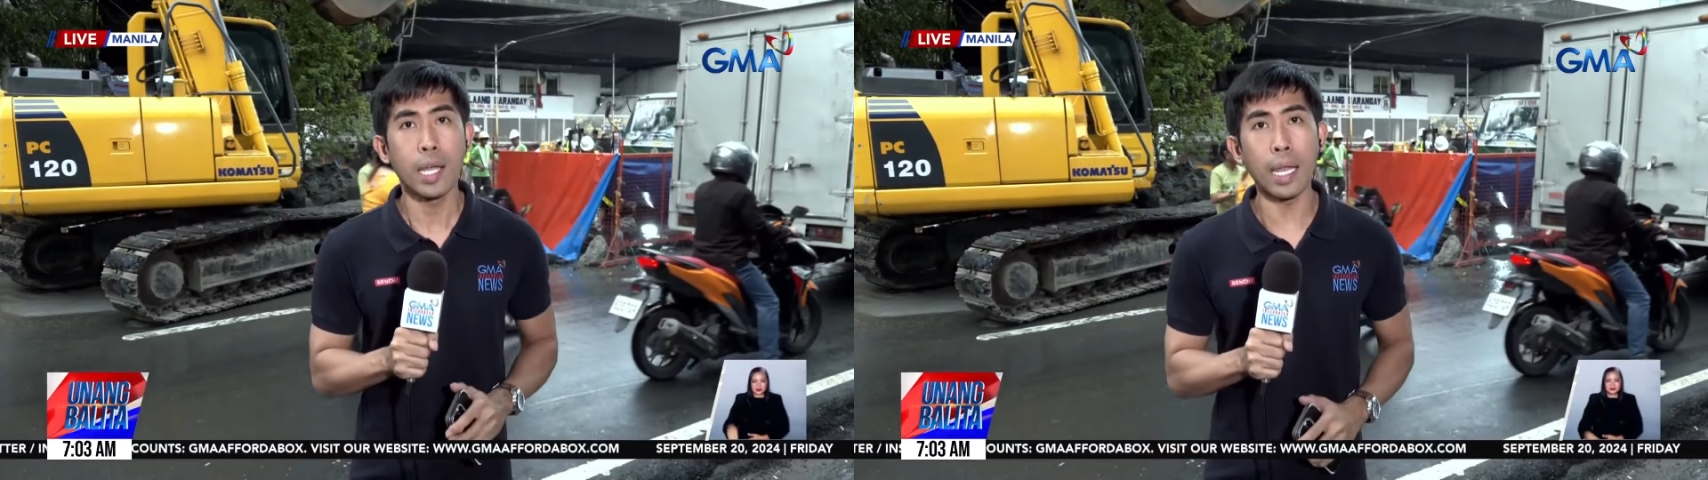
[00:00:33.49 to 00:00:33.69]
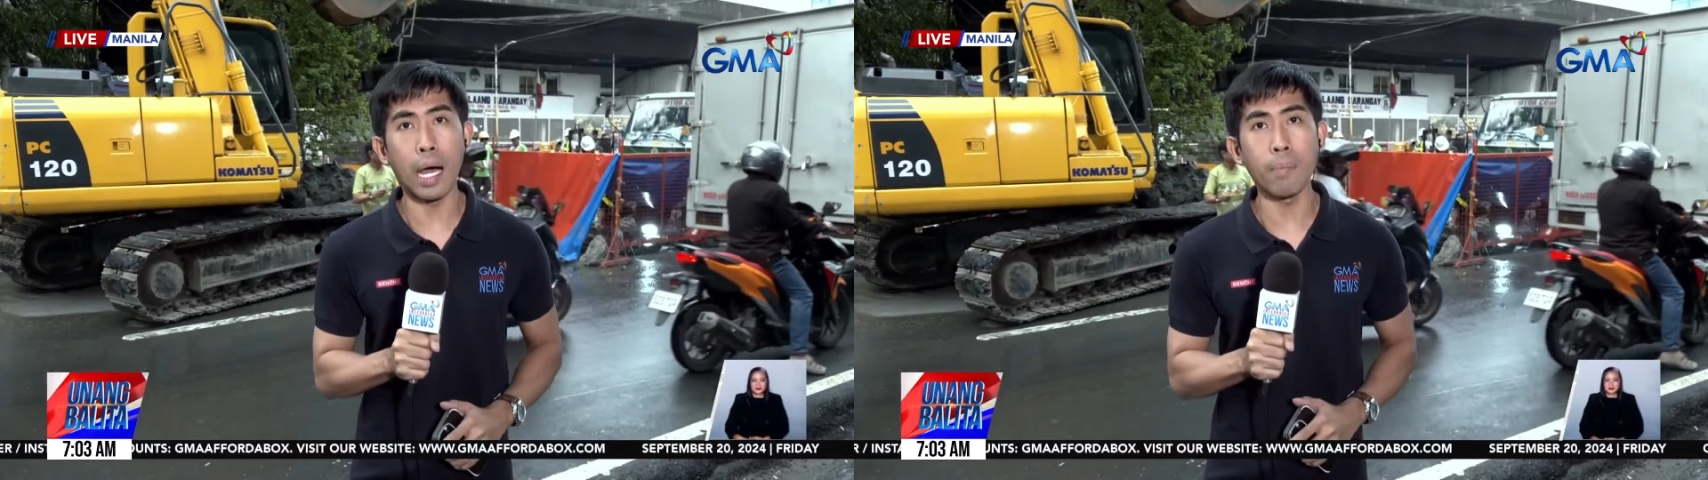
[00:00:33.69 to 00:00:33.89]

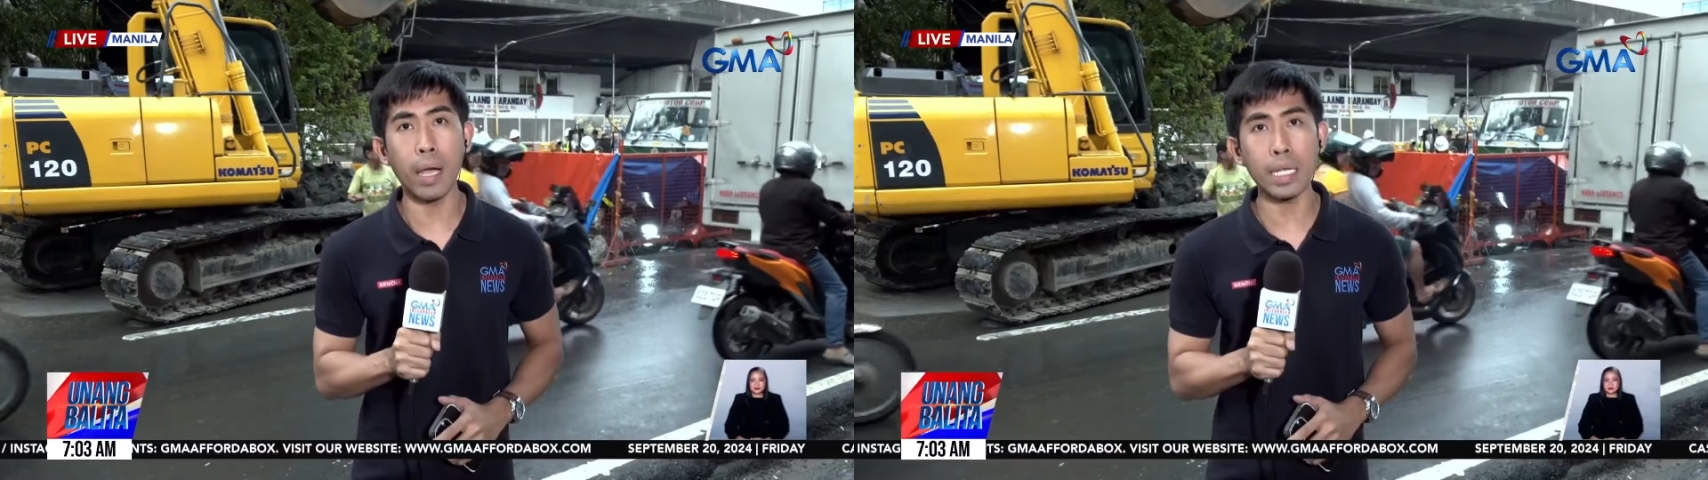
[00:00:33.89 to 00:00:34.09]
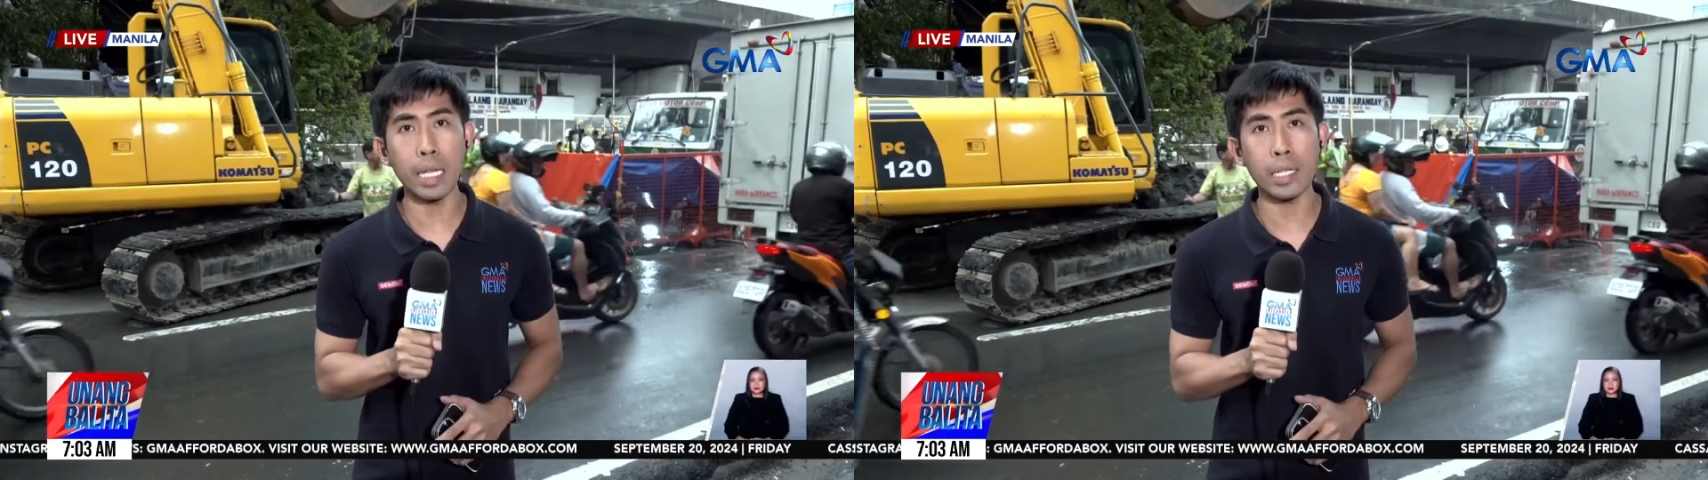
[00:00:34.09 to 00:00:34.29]
ng
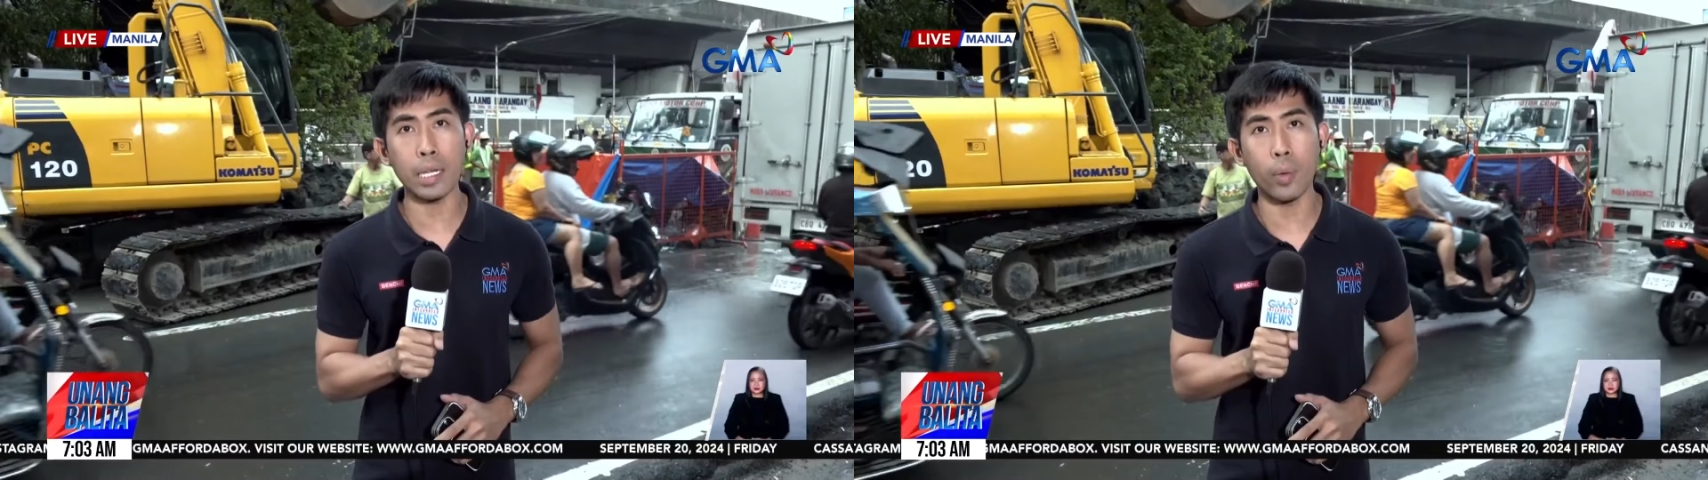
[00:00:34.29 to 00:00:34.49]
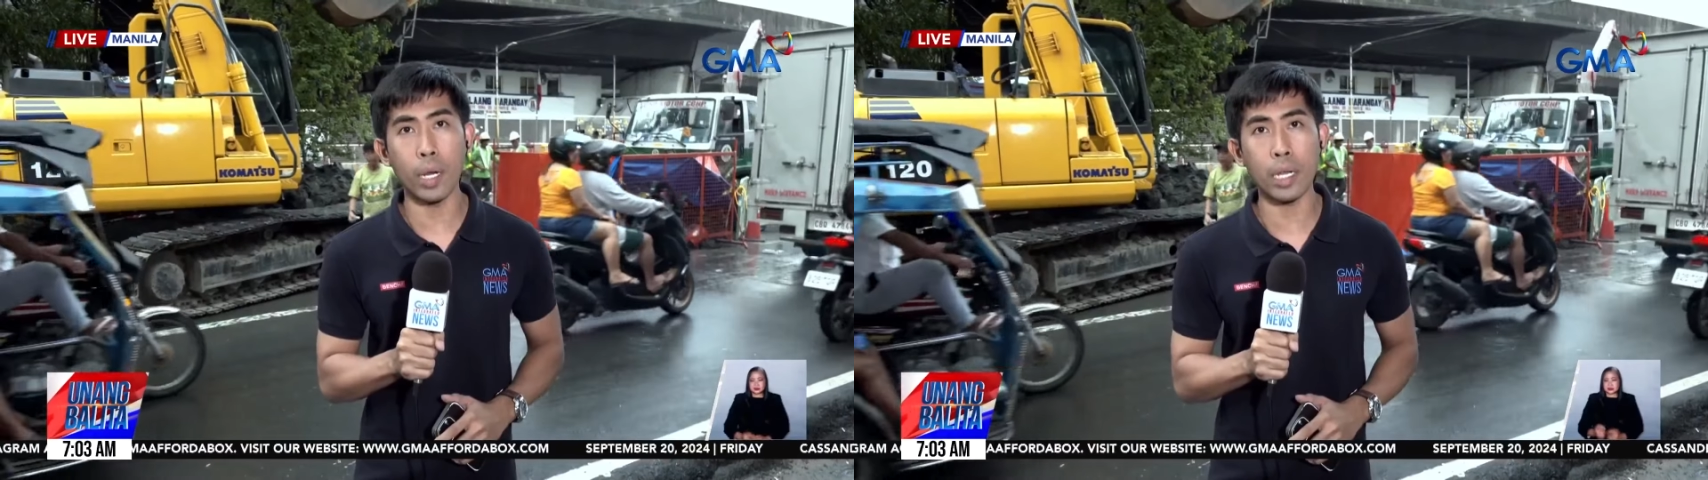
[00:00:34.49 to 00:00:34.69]
Maynila
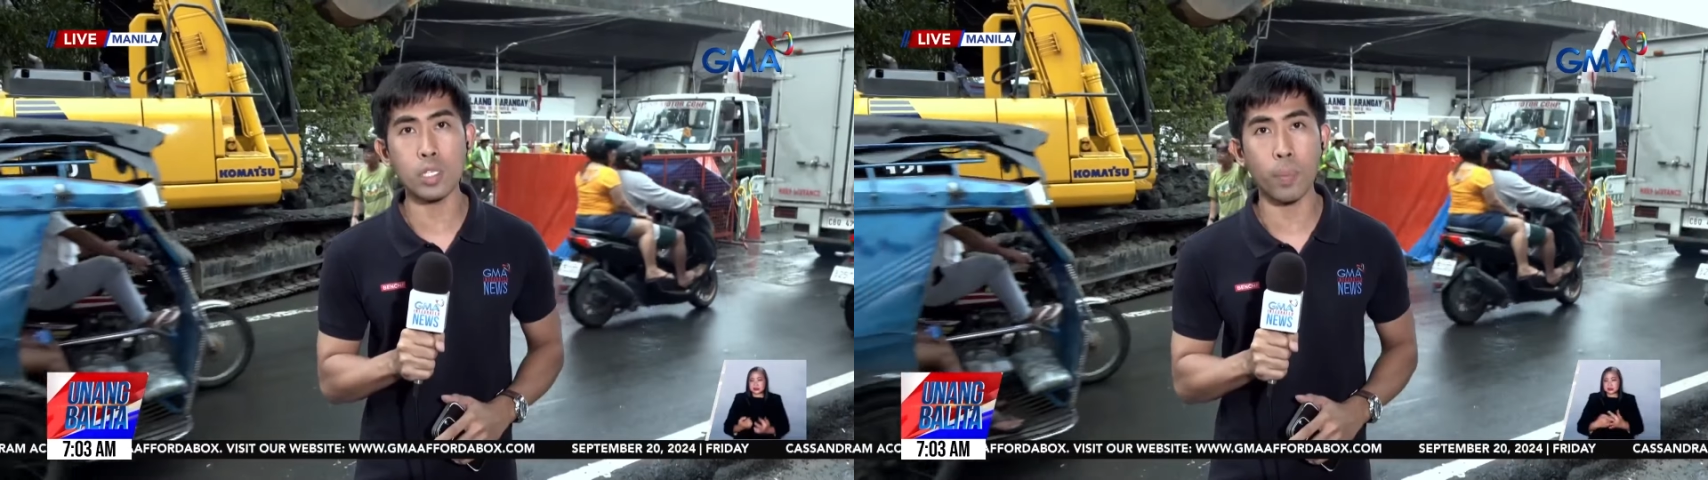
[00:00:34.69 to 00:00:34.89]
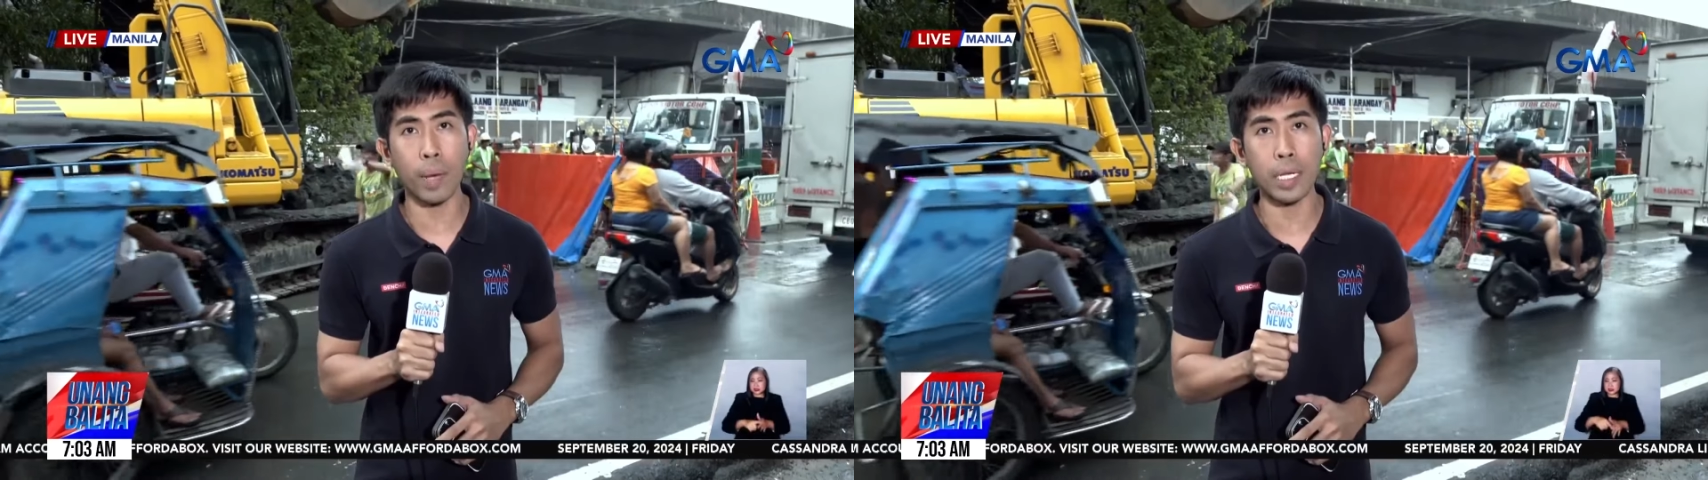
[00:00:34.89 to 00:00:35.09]
nang nawala ng
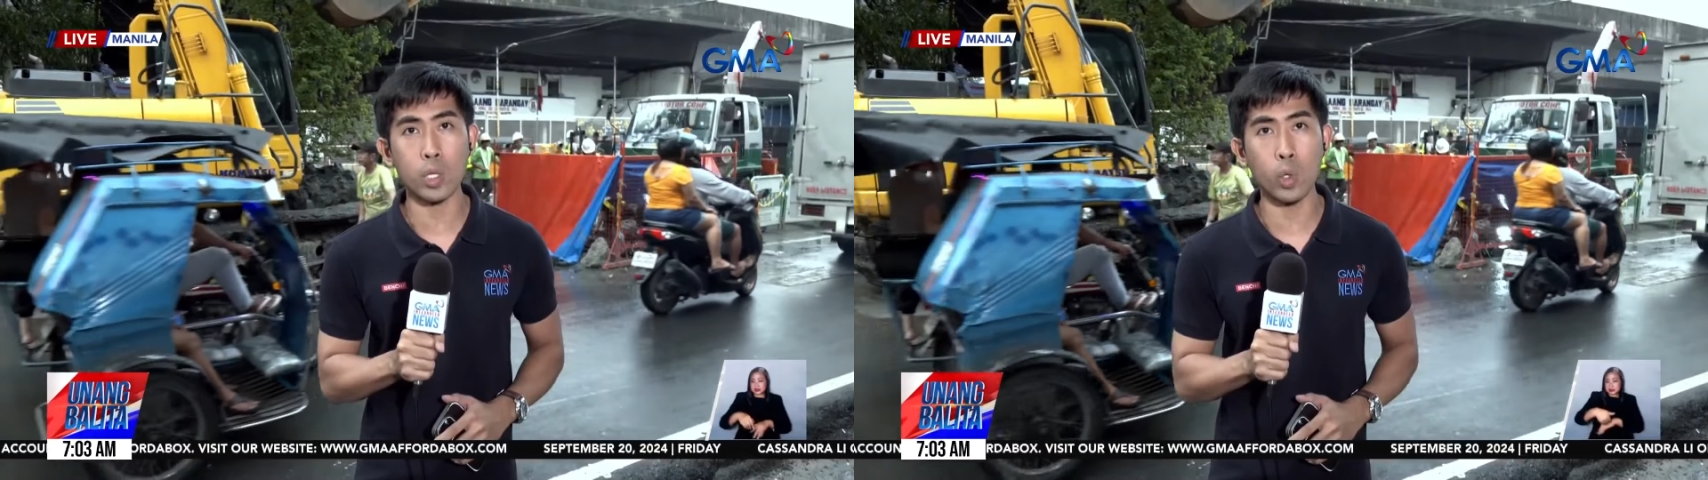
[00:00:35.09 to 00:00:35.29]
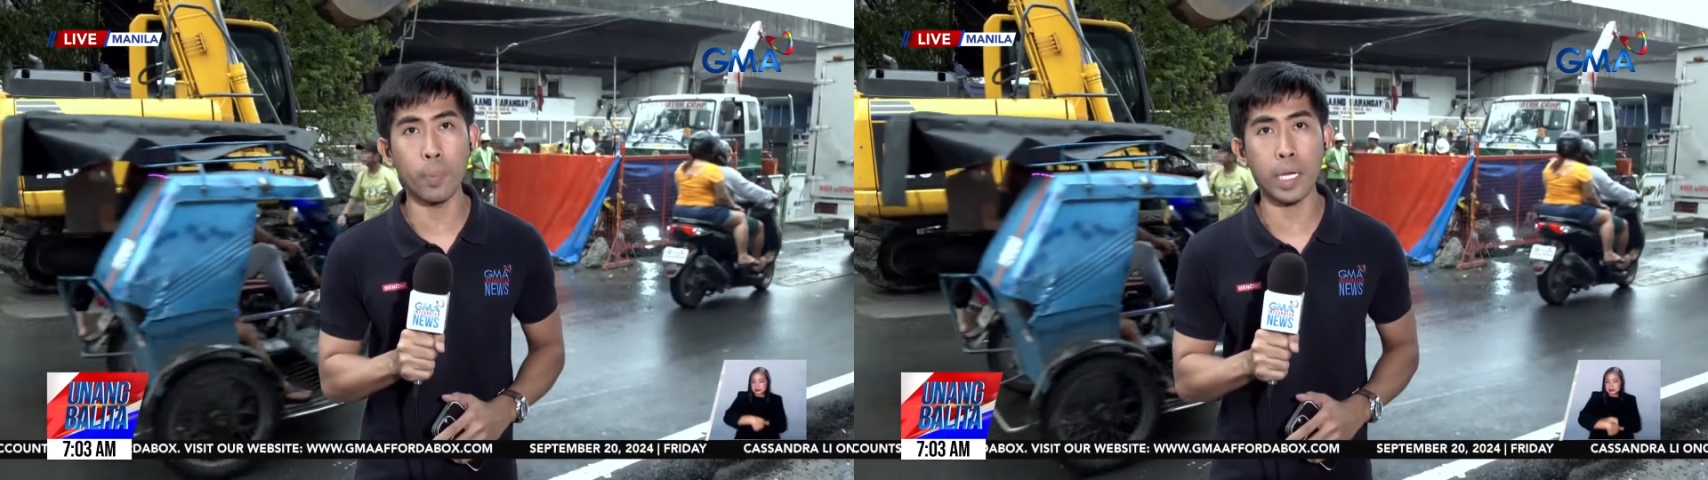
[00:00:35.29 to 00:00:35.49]
supply na
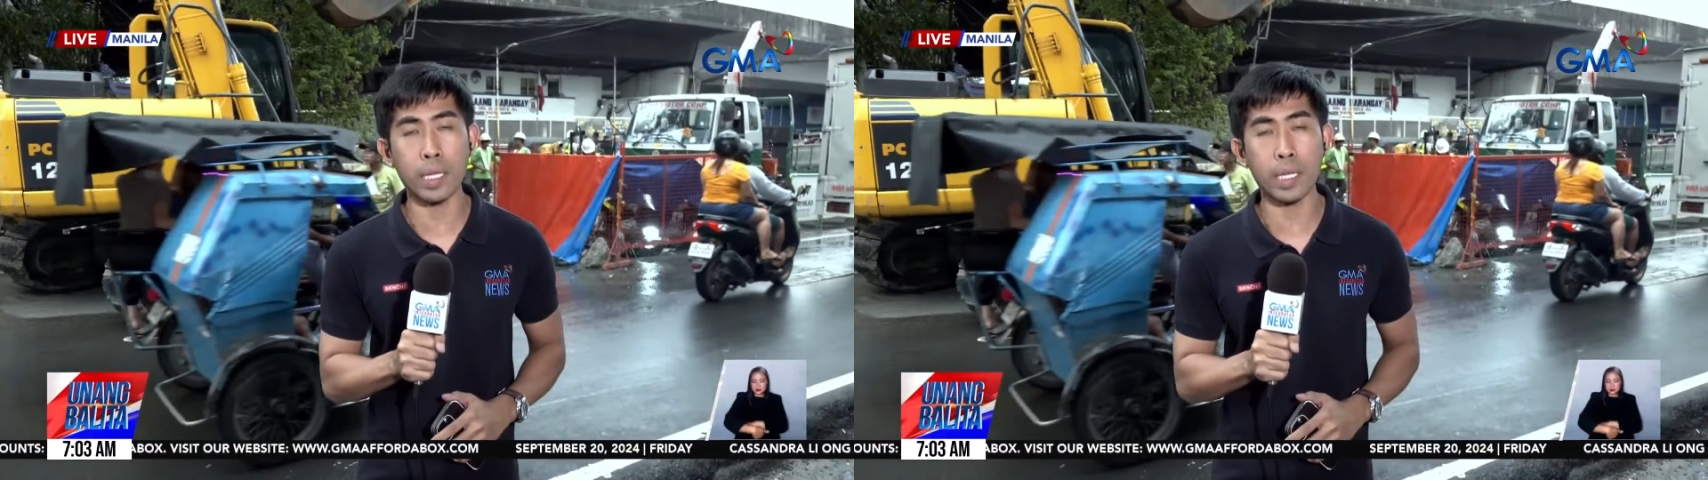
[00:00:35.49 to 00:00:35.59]
tubig